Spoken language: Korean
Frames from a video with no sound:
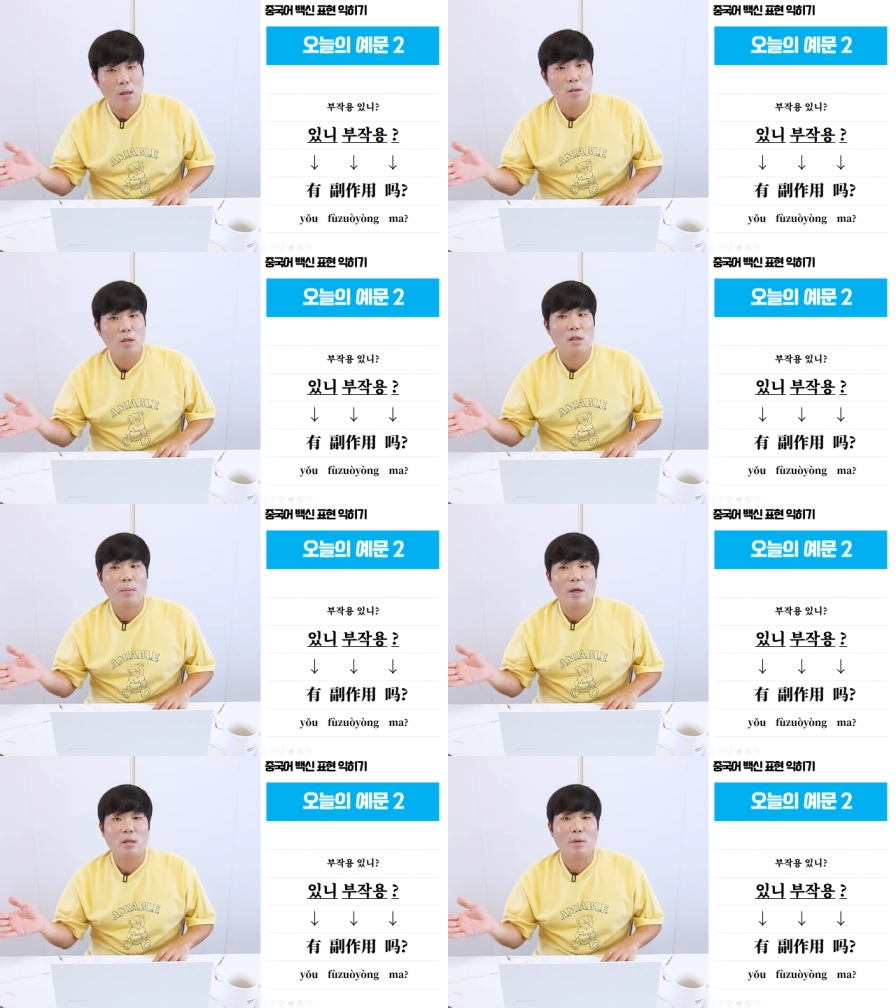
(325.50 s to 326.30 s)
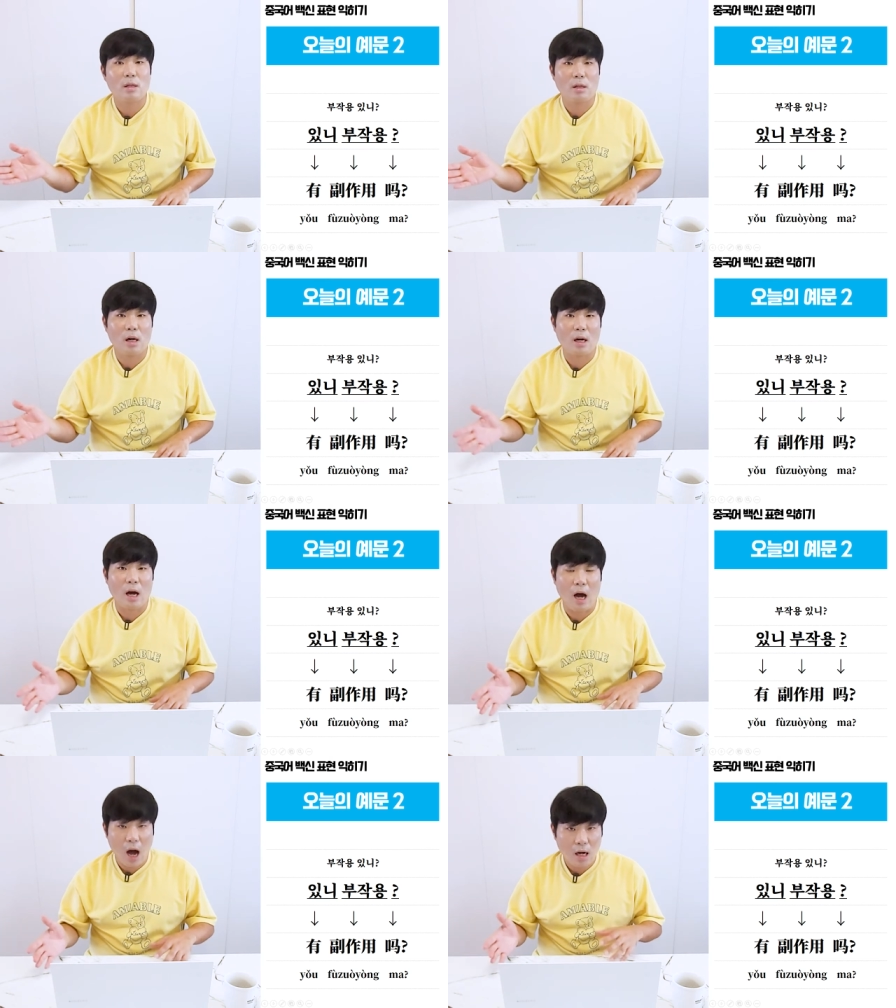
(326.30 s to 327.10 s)
진짜 백신 맞다가
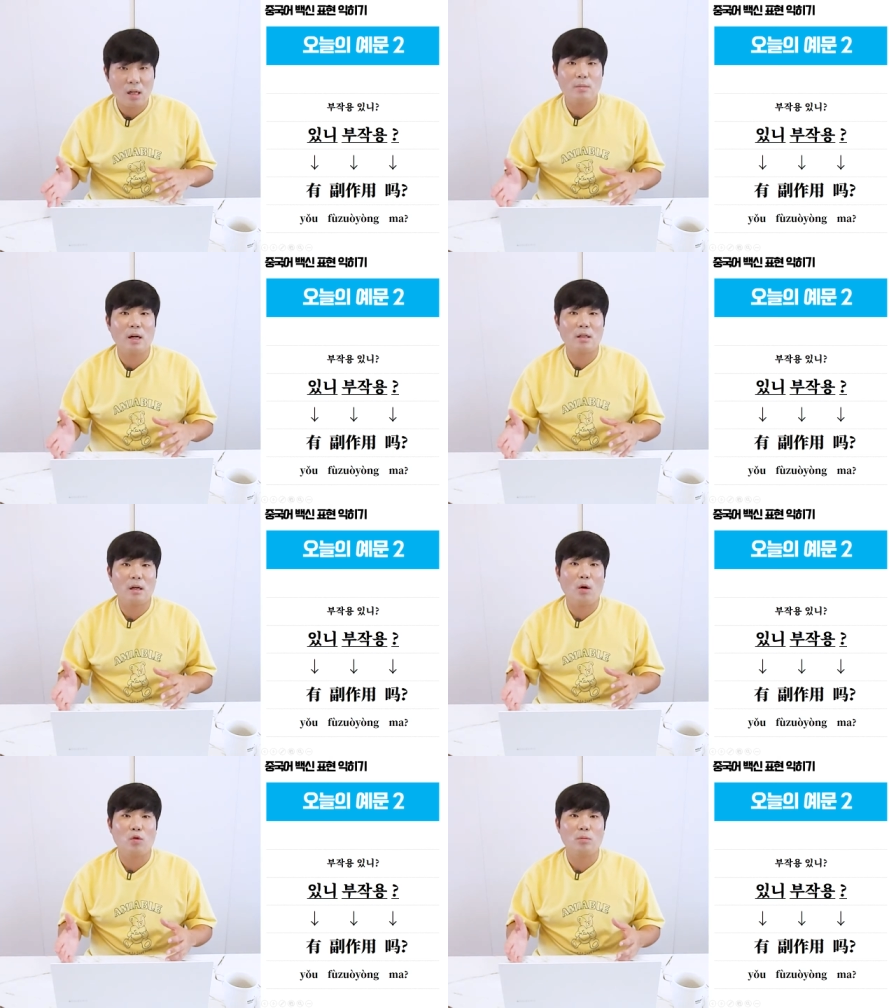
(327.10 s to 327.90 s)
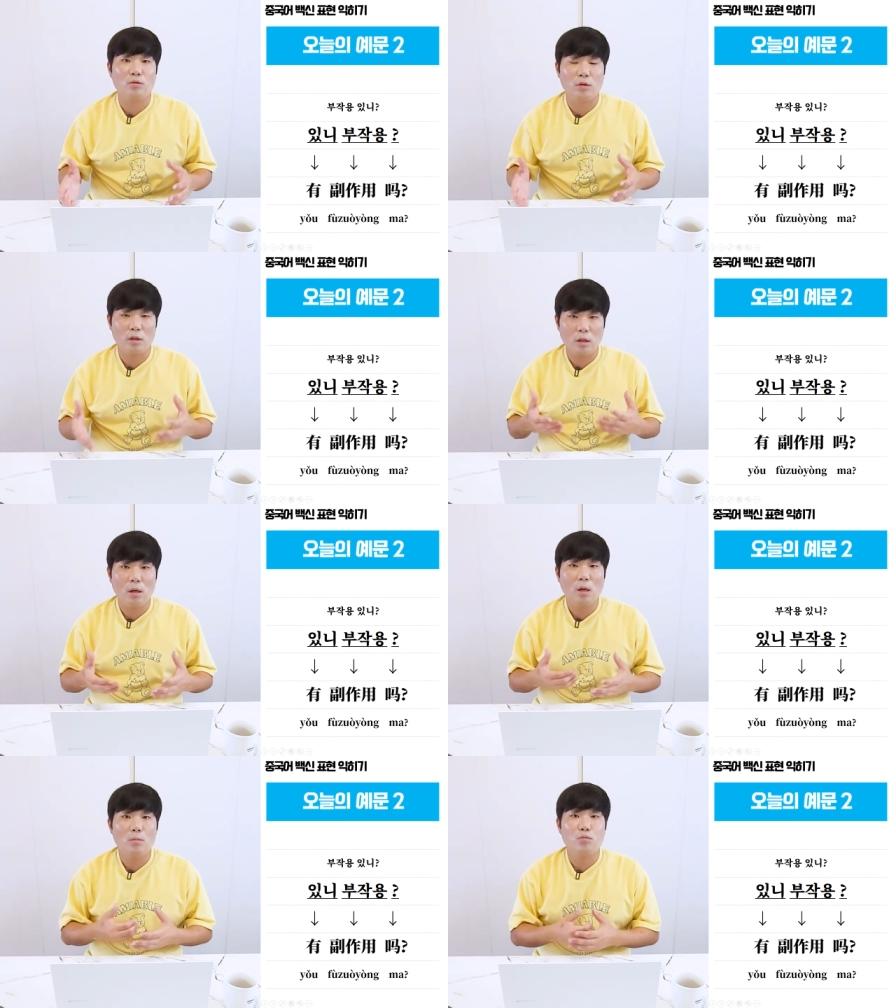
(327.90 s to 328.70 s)
가끔 가다가 어떤
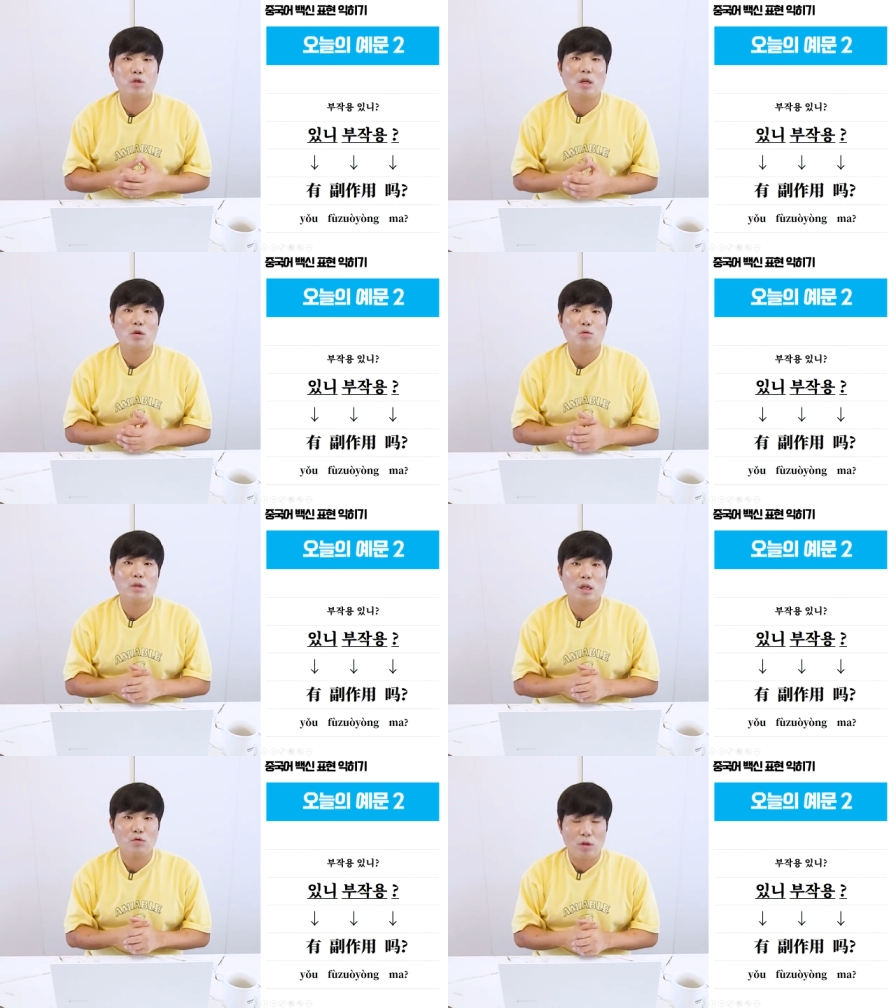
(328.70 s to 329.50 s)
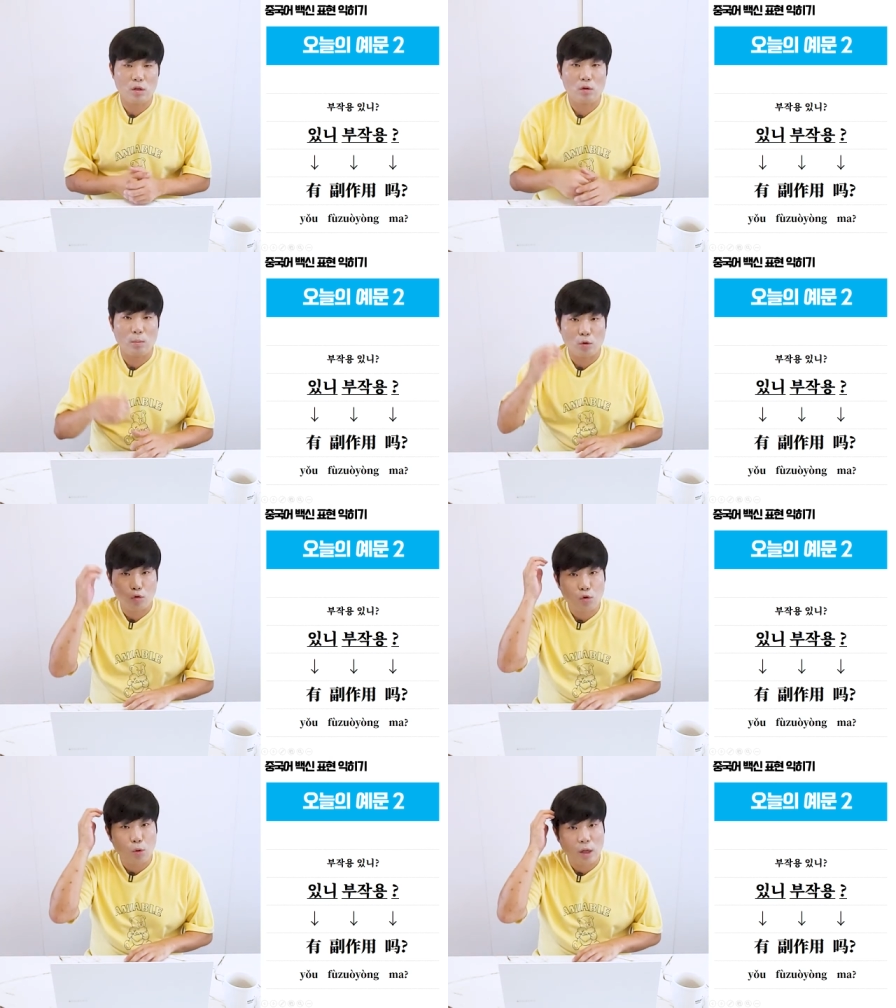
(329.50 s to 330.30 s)
분들은 부작용이 좀 생길 수 있어 뭐
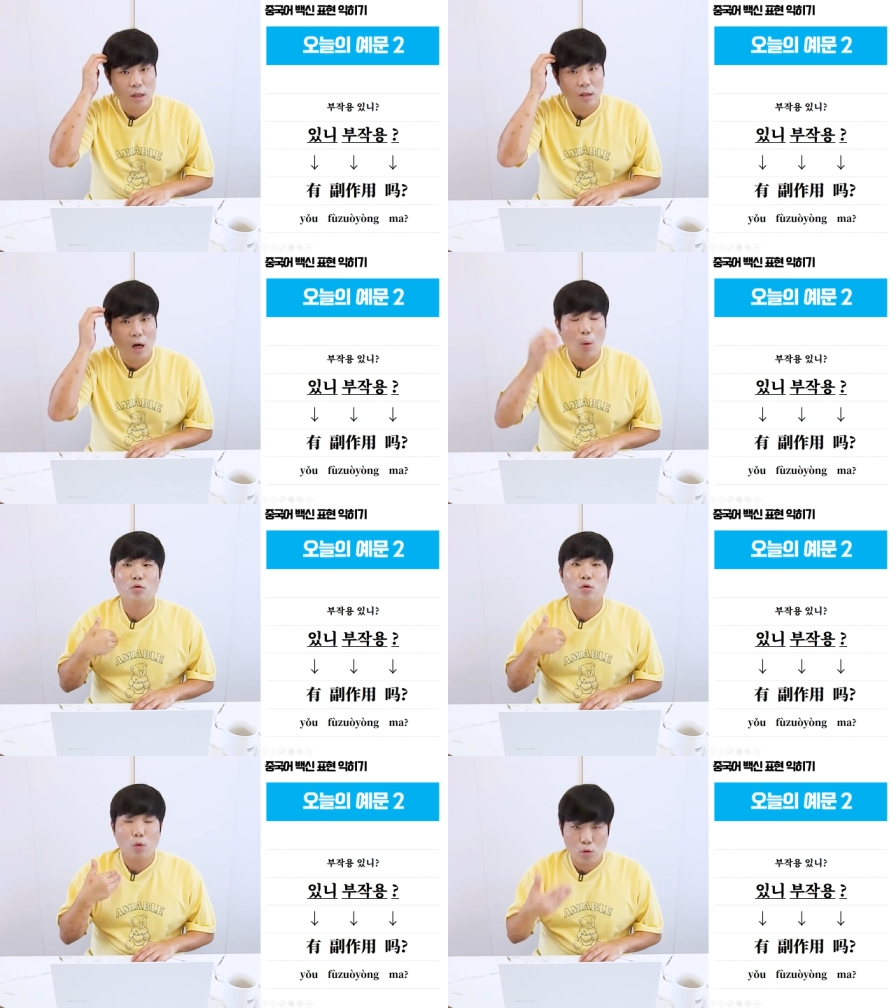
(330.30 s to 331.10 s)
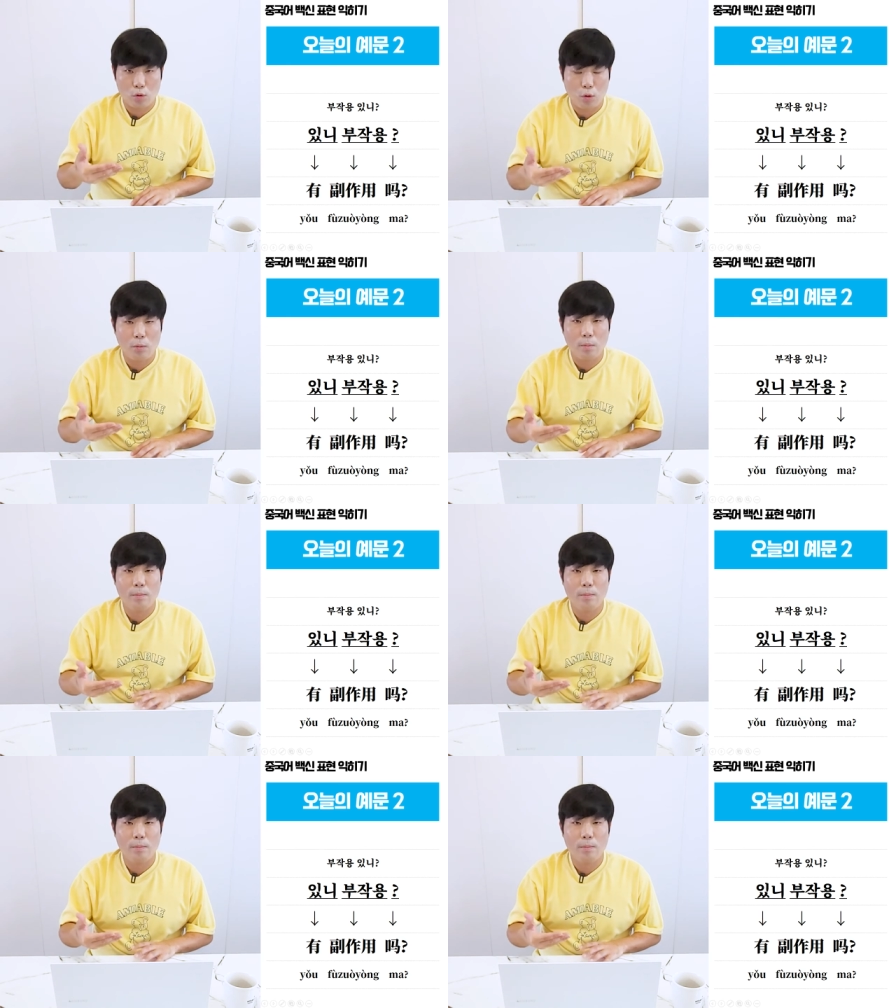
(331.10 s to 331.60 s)
두통이라든가 구토 정도